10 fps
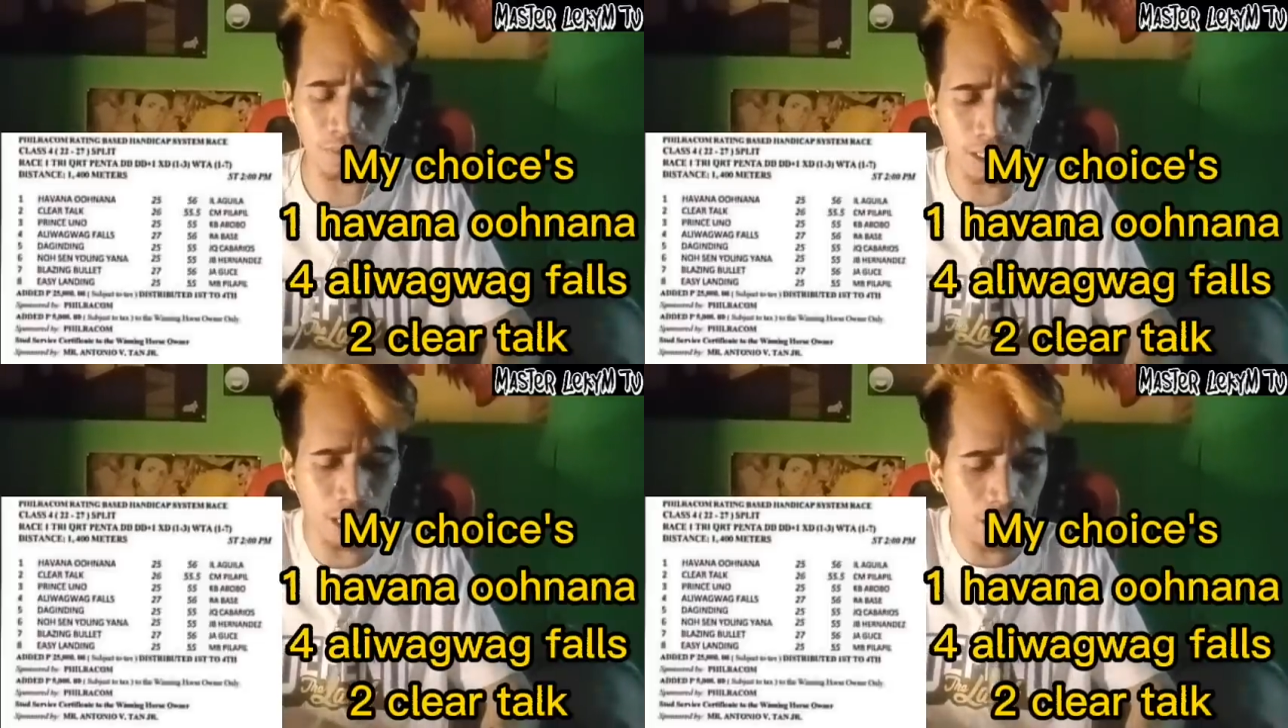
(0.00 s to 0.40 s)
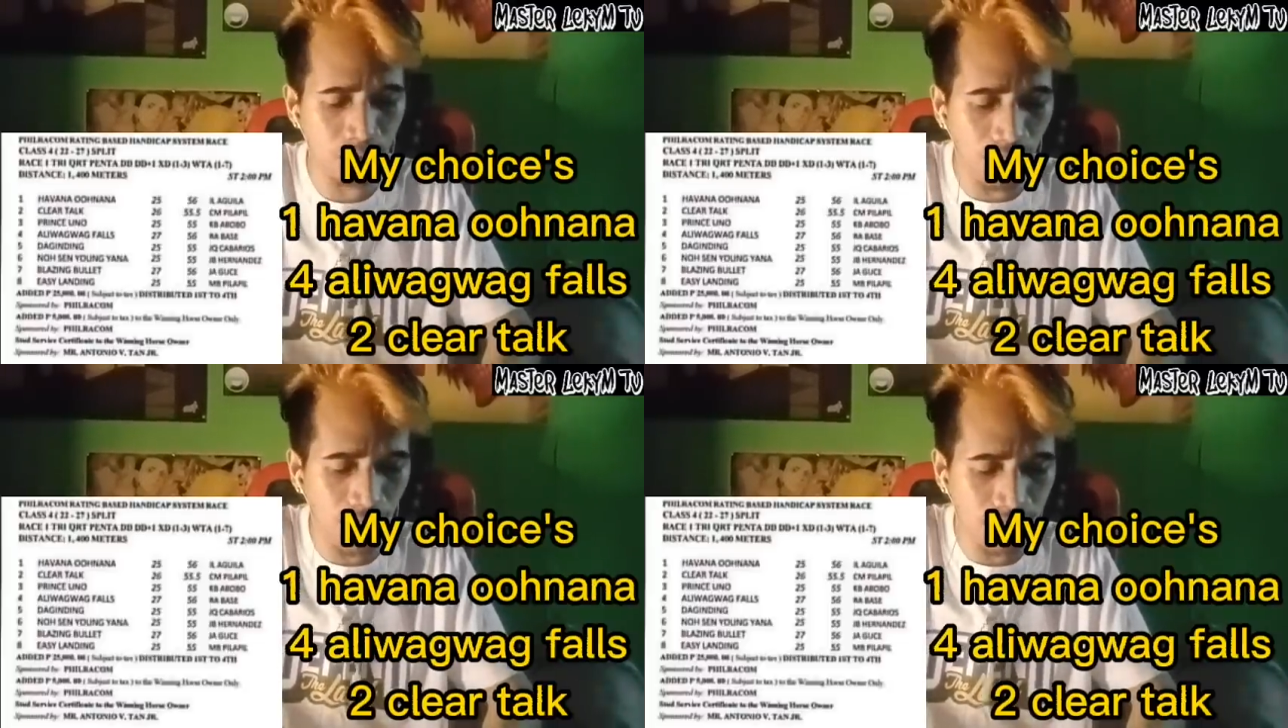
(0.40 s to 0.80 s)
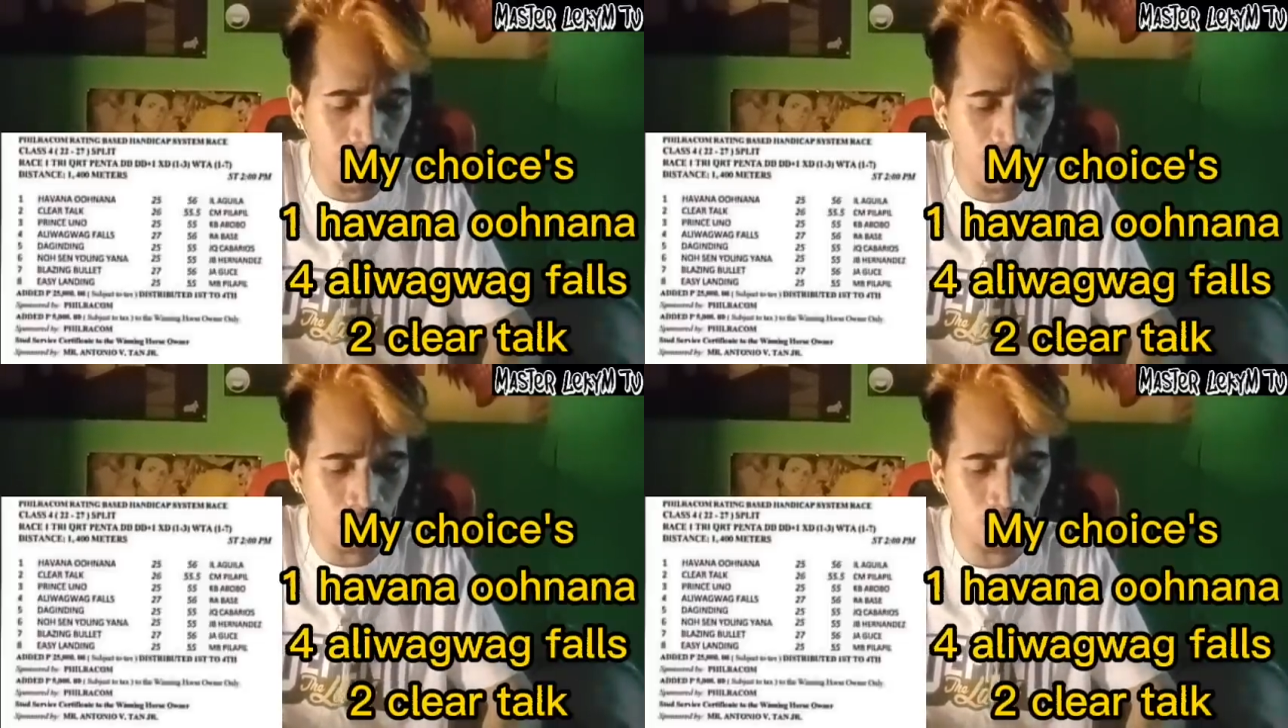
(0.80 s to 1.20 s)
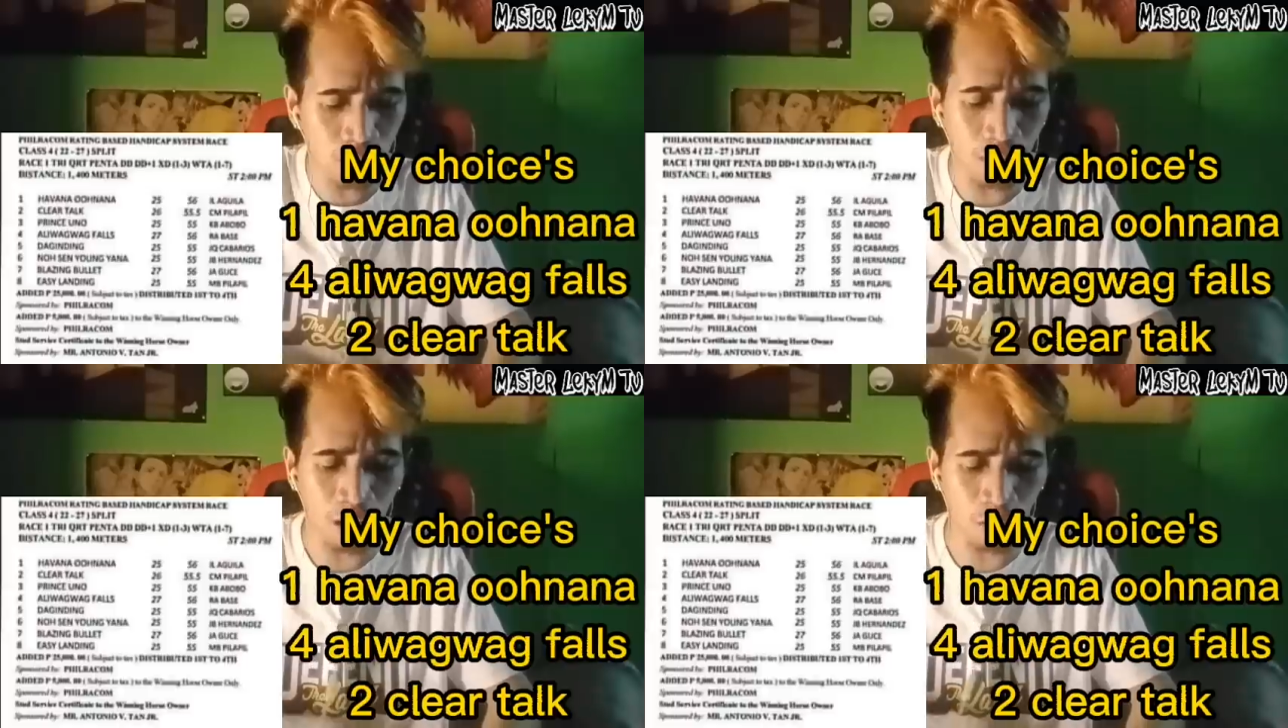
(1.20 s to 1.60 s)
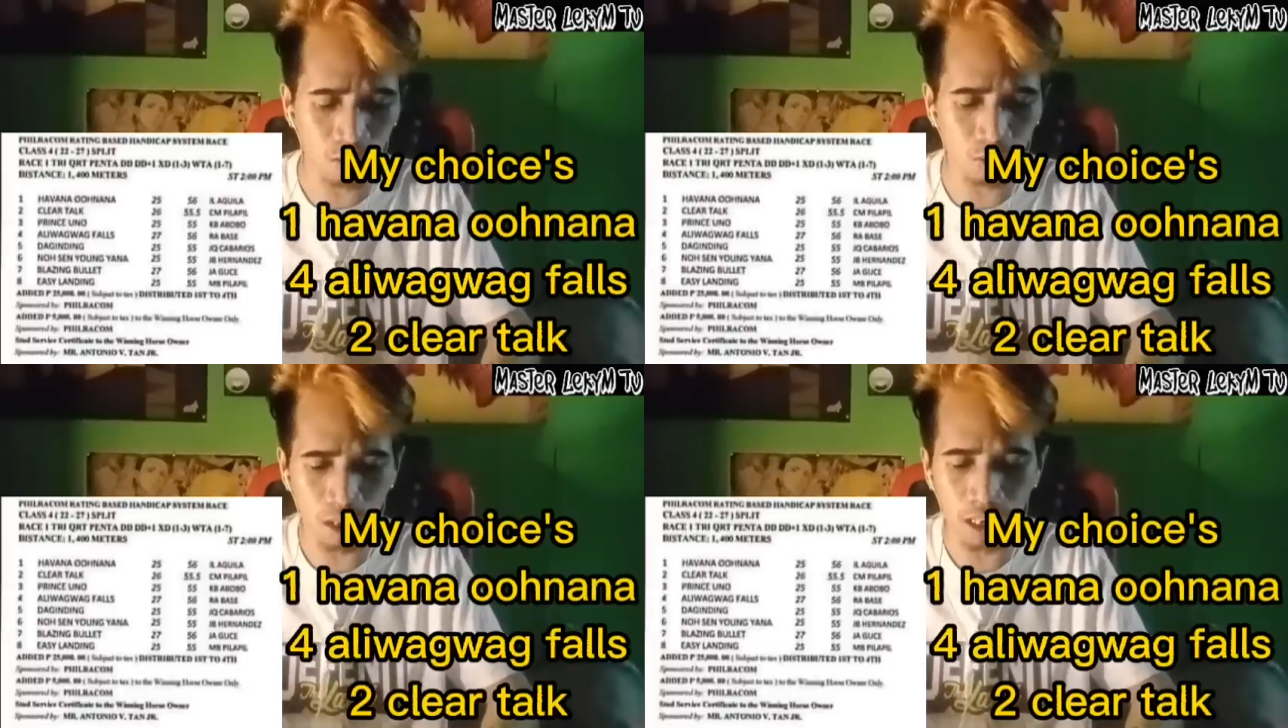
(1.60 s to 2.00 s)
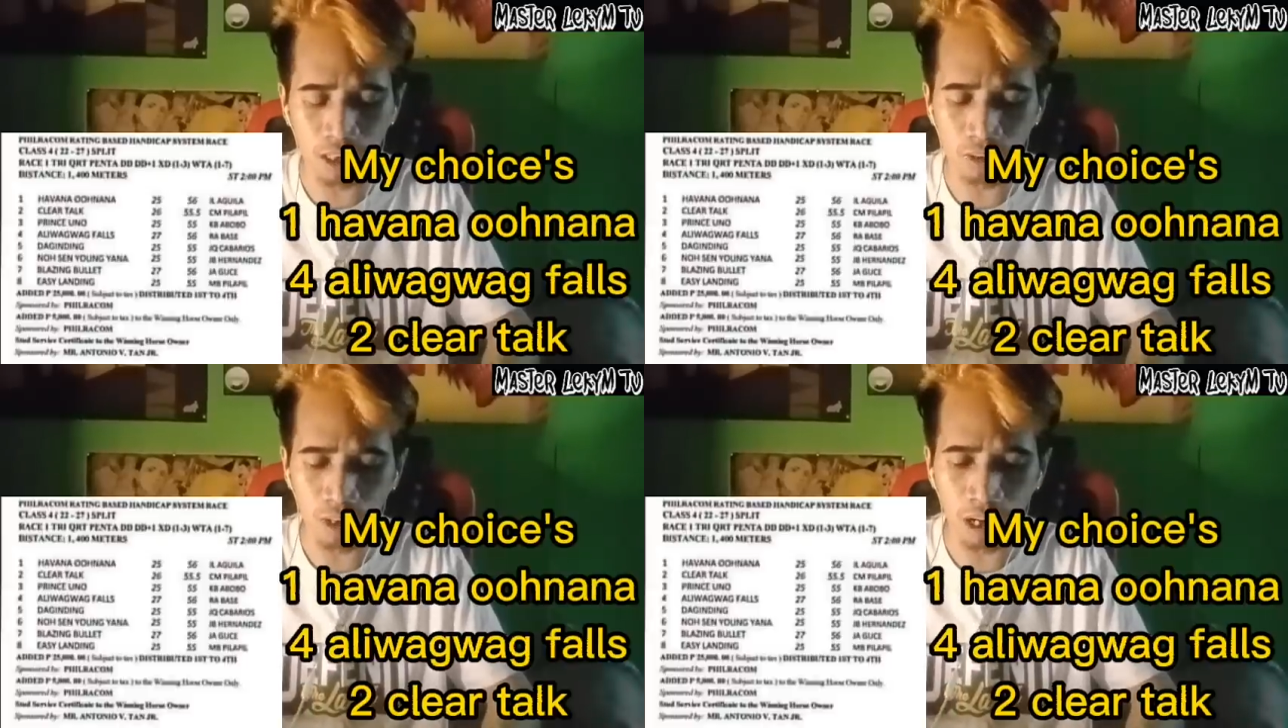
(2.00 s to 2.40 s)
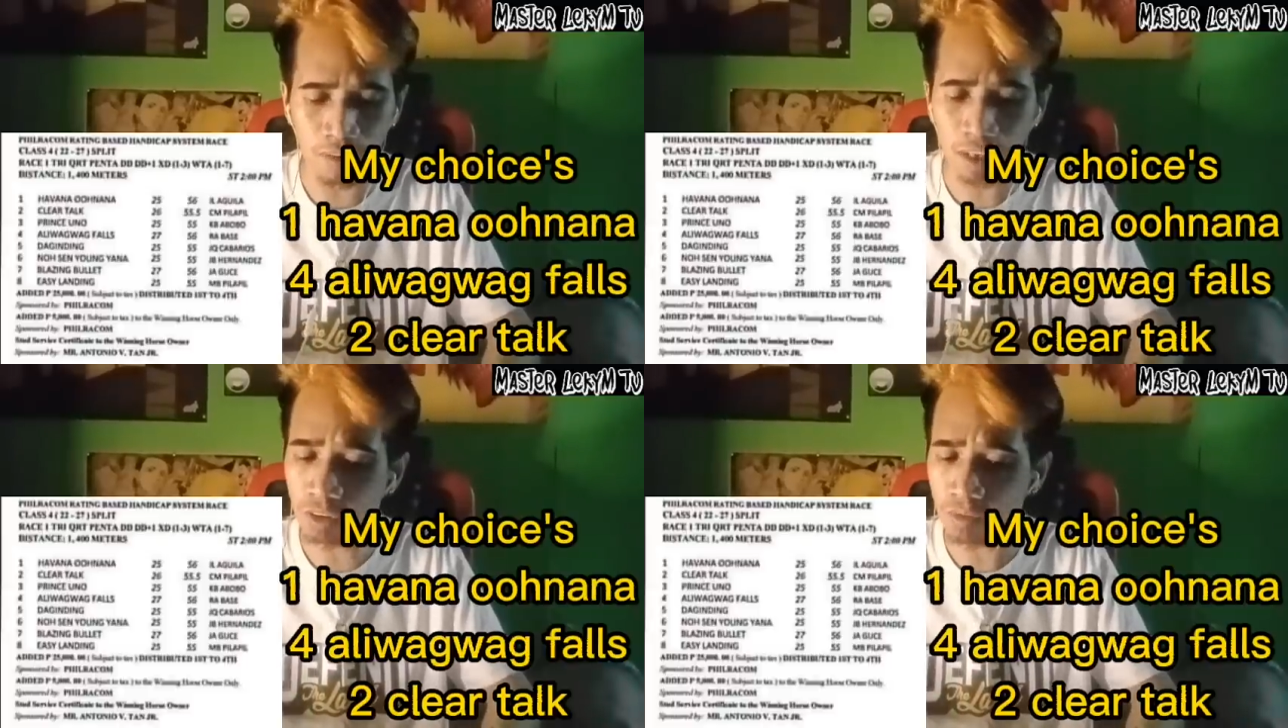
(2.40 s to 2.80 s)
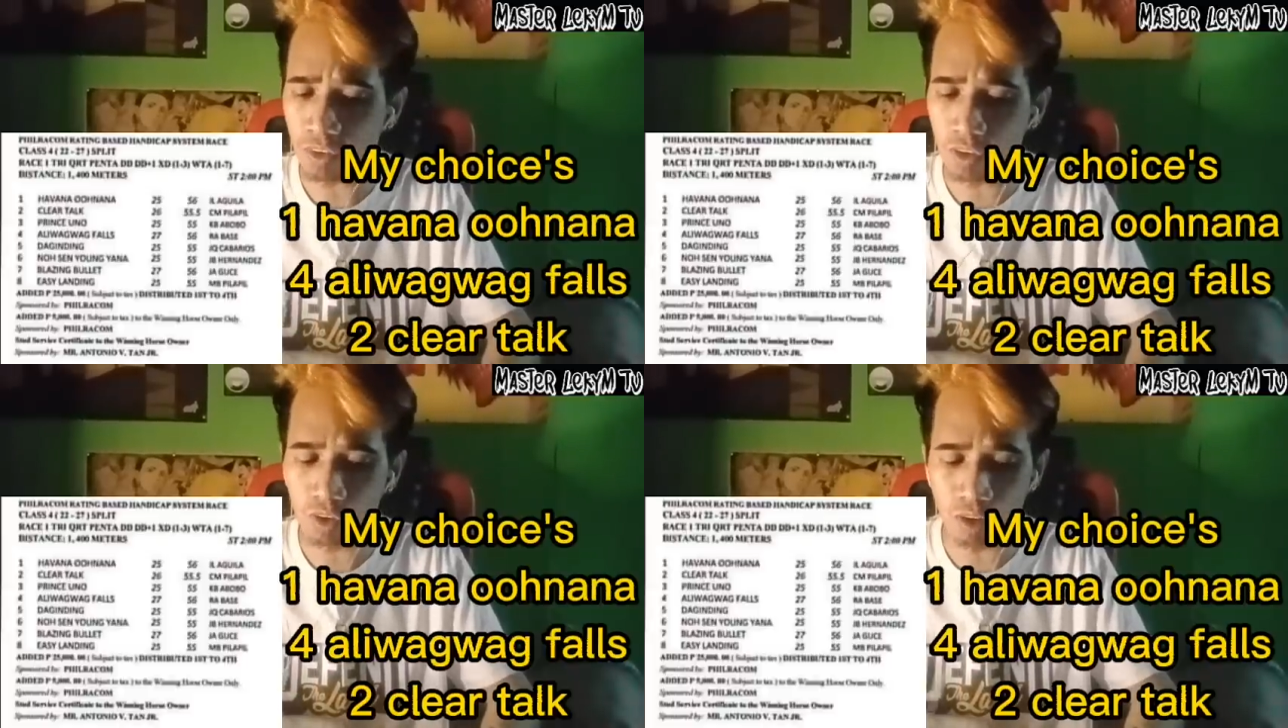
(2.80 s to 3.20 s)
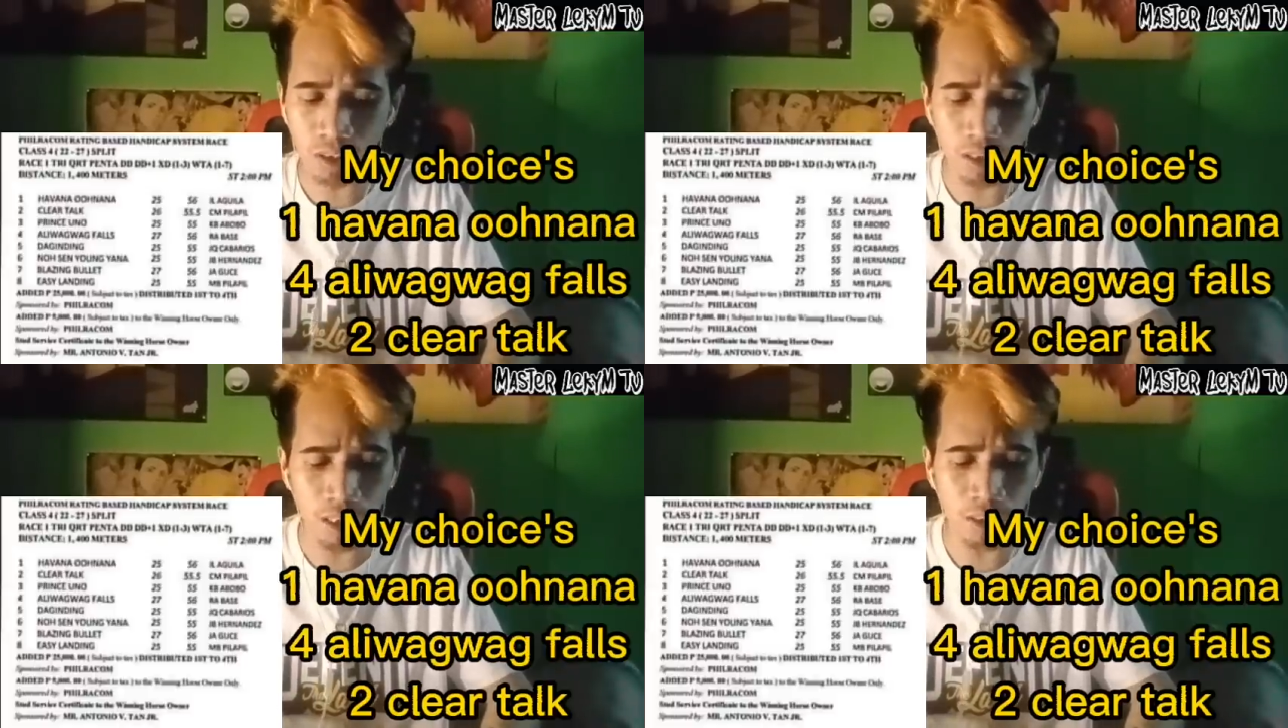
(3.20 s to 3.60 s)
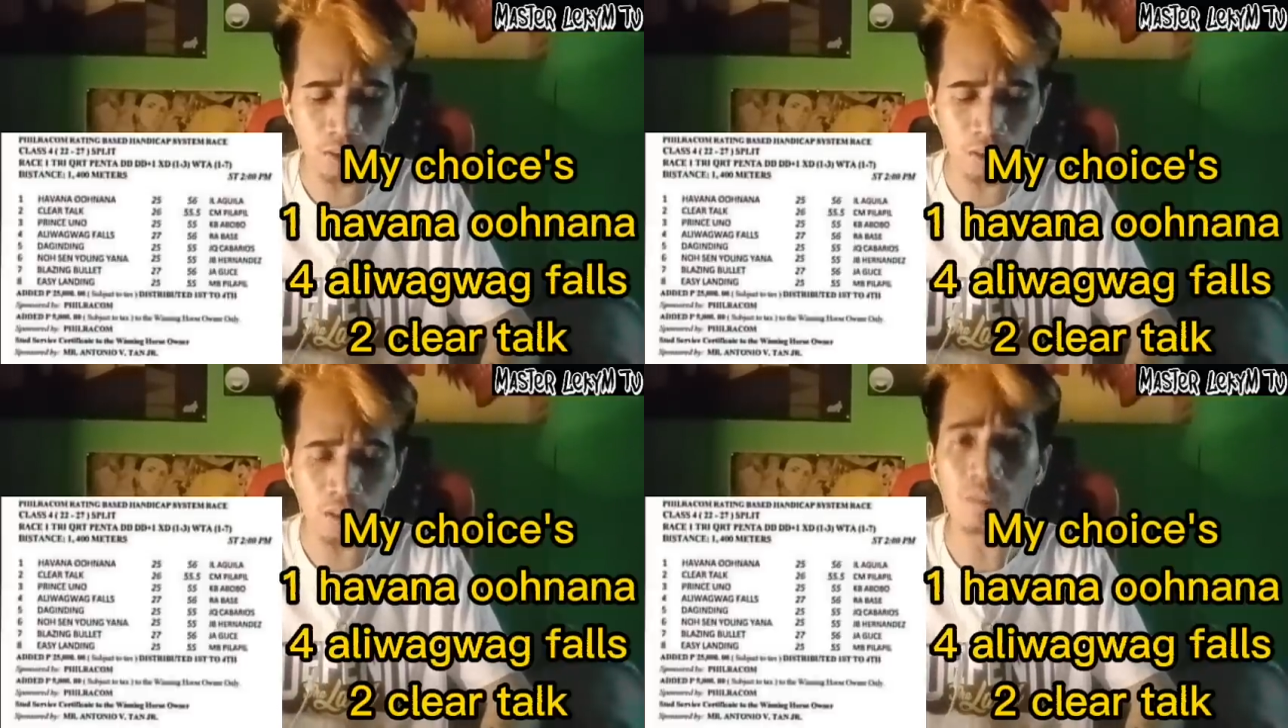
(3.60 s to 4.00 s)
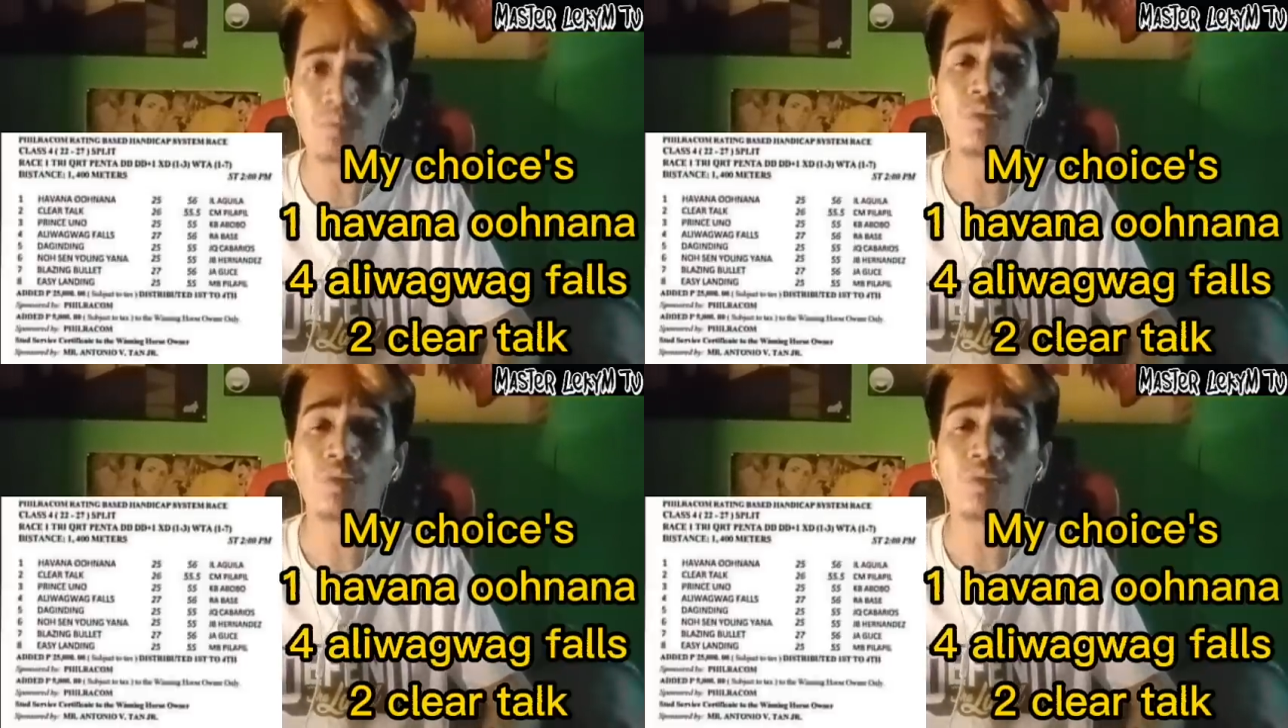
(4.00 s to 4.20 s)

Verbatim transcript: Madalas makadihado to. Baka kursunadin nyo lamang. Numero 2, Clear Talk.